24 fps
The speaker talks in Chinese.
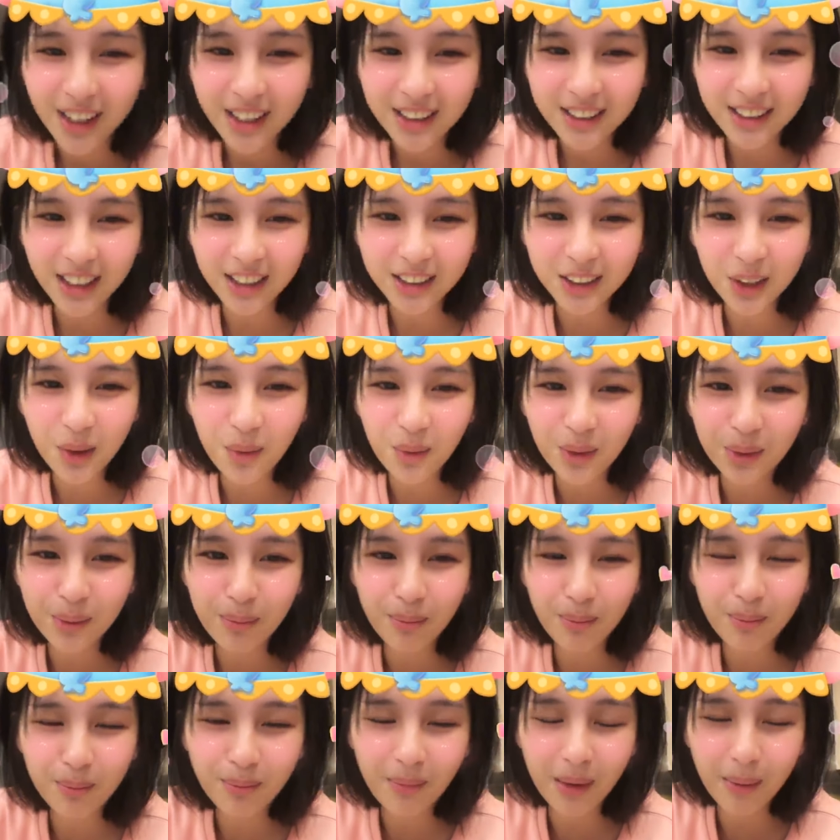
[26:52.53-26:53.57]
小时候，我
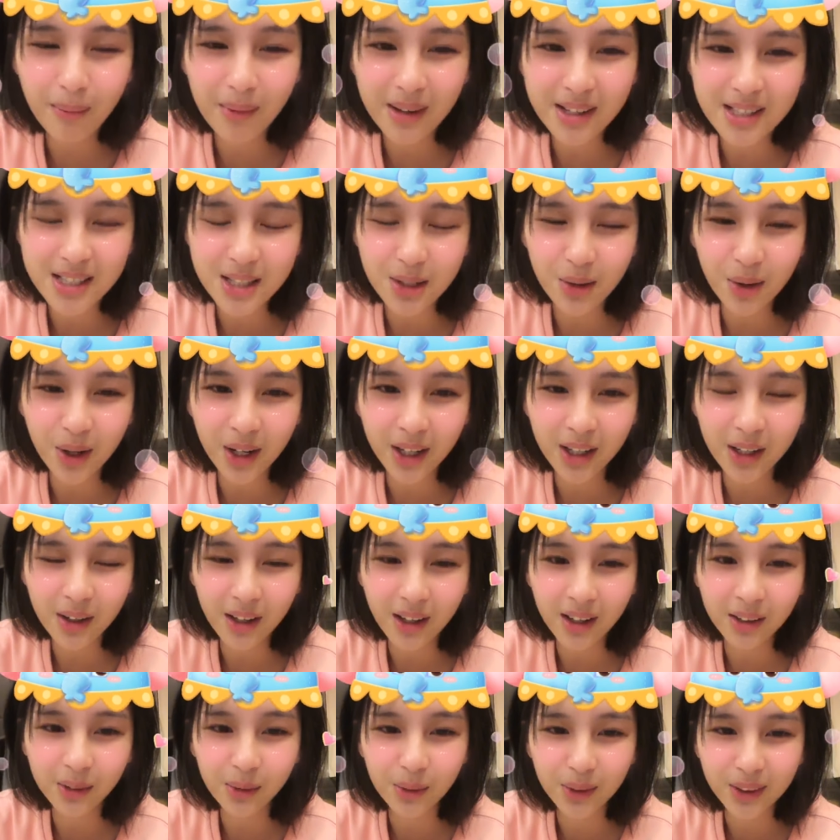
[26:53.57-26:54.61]
妹妹只会
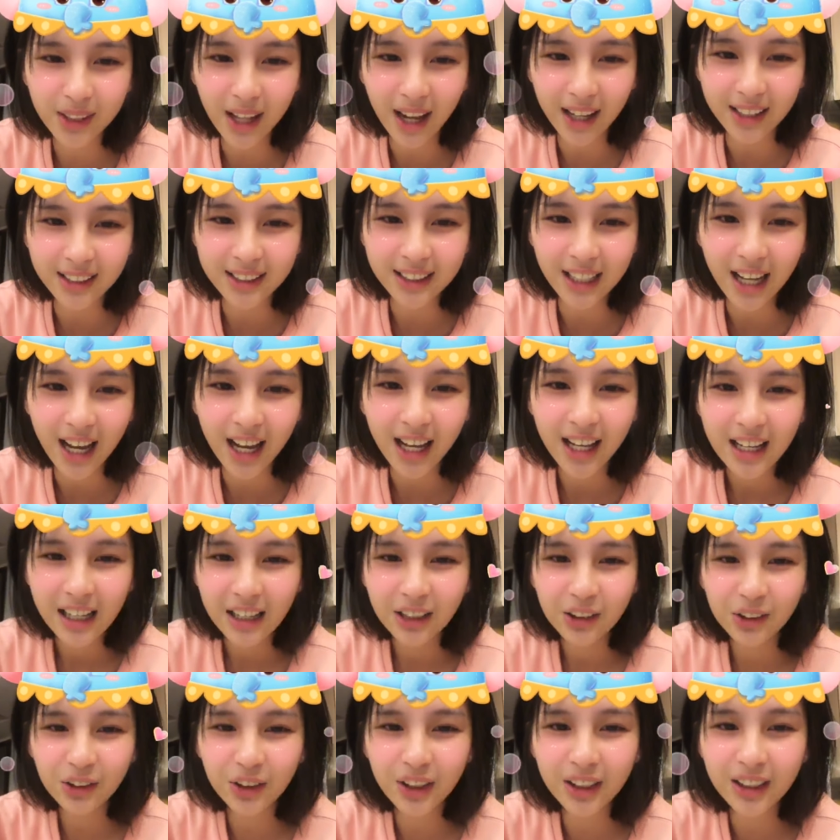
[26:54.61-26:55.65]
和我打架。
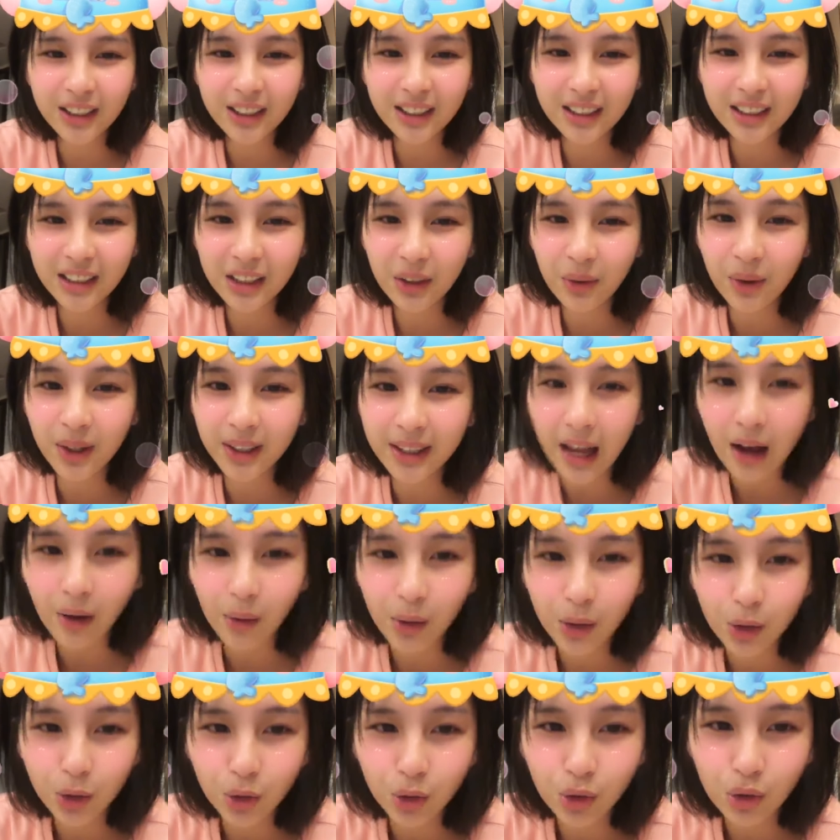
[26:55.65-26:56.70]
所以你会打
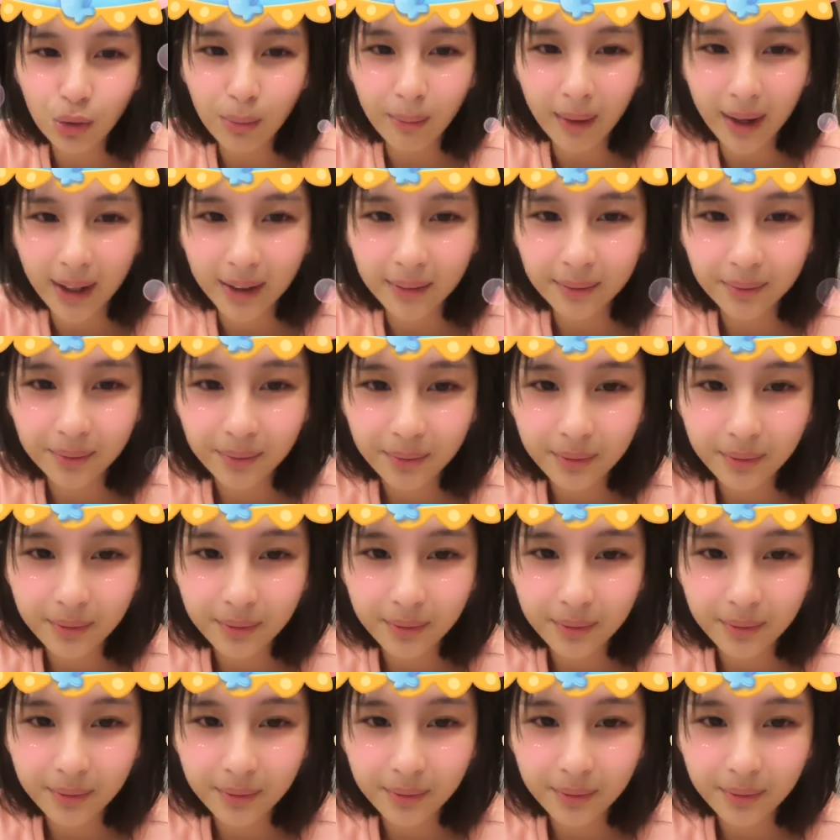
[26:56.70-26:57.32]
回去吗？